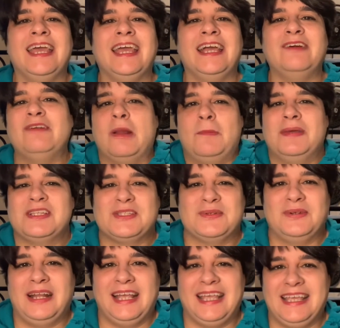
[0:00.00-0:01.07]
una
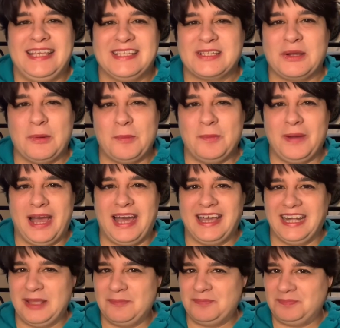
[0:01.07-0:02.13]
persona che
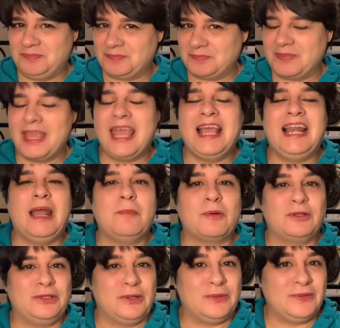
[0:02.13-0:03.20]
scompare la
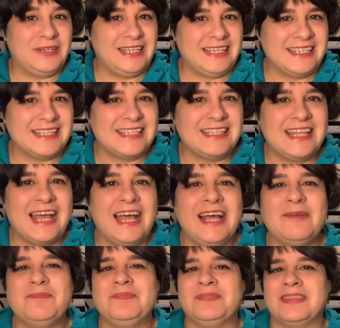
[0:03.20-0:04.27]

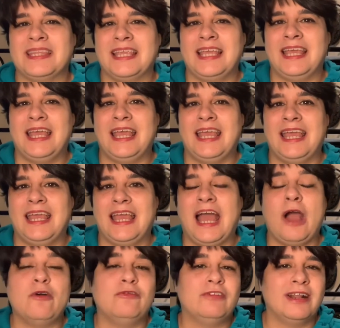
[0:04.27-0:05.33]
protagonista mm, eh,
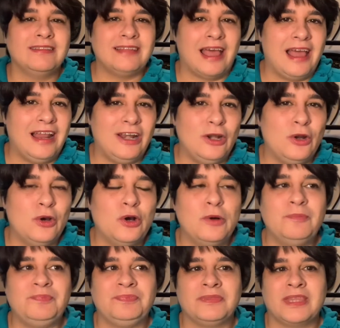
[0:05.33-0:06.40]
ha un
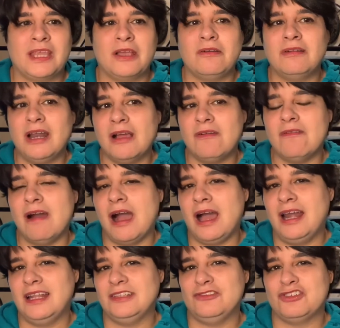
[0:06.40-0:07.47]
fratello mh, mm, con la
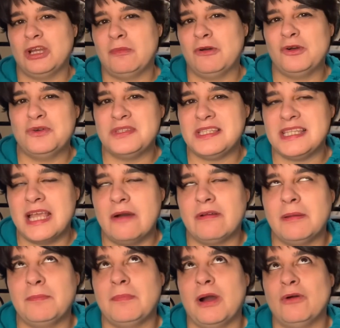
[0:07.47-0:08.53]
quale diciamo così ha
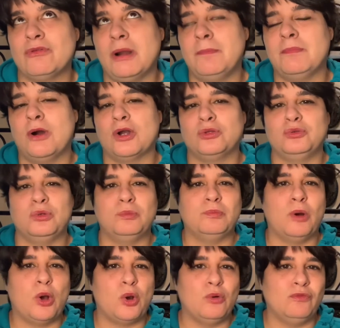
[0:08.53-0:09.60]
un, ha un rapporto un
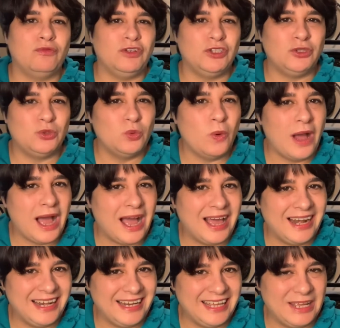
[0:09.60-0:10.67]
po'
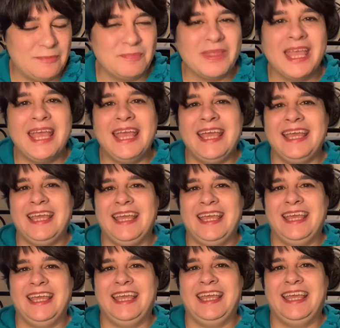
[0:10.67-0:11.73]
conflittuale
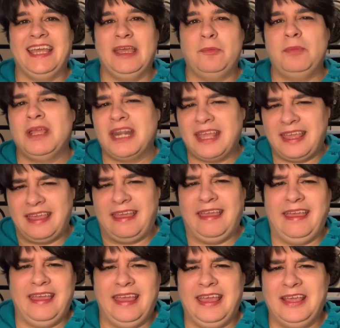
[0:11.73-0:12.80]
eh,
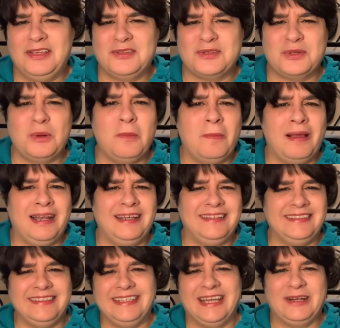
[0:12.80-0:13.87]
perché insomma
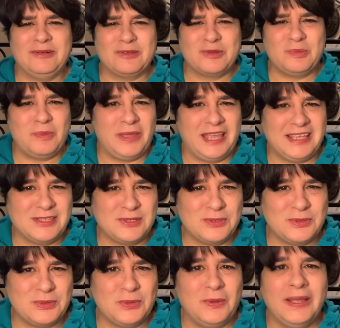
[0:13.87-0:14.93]
litigano
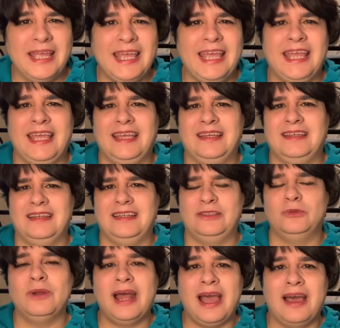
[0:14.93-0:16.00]
spesso e eh,
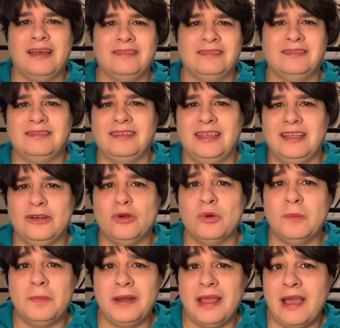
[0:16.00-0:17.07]
durante il
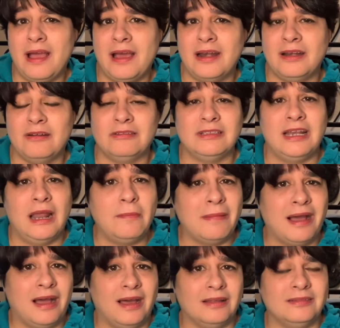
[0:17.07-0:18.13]
compleanno della
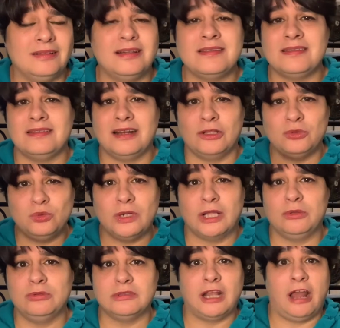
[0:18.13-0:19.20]
madre si raduna
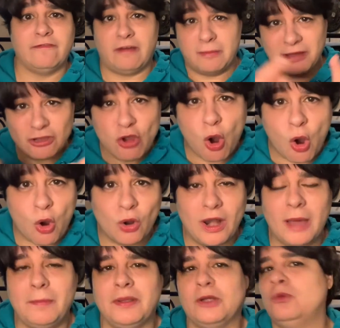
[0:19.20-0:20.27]
tutta la
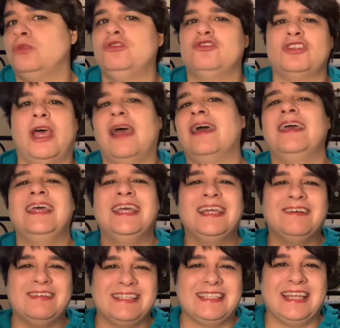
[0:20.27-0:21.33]
famigliola per cui c'è
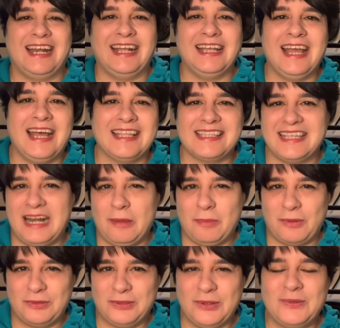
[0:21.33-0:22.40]
questa ragazza la
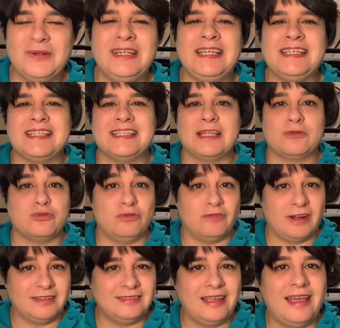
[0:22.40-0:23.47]
protagonista suo
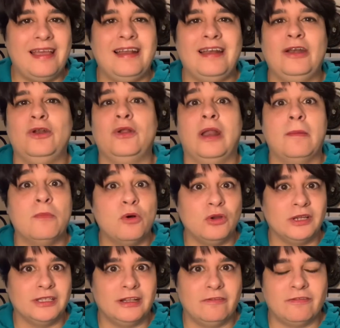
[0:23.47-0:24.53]
fratello la
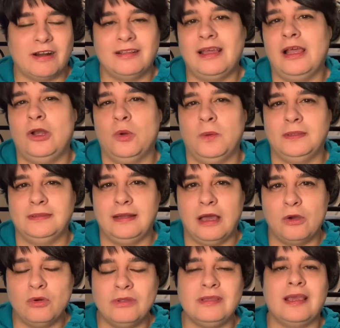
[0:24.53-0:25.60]
moglie del fratello quindi la
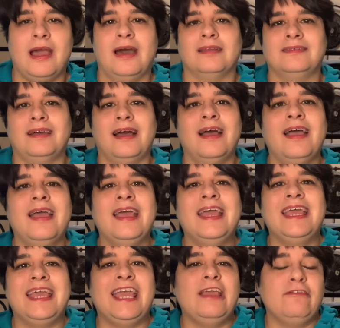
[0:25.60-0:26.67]
cognata
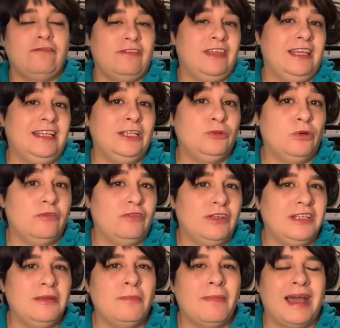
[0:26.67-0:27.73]
e i figli due
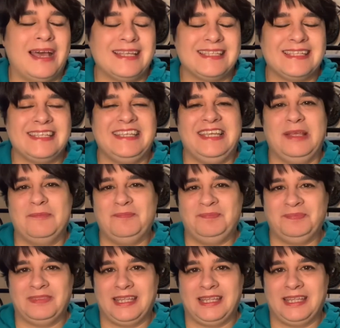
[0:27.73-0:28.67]
figli maschi mh,